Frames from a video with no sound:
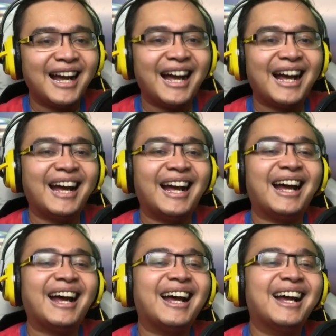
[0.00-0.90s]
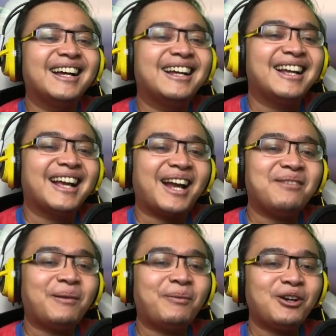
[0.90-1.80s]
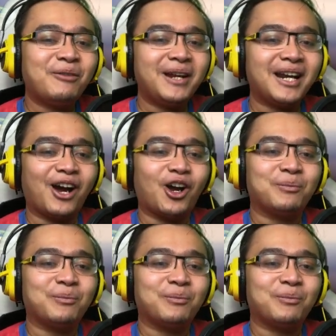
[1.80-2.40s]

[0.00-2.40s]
Hahaha. Kan papa udah bilang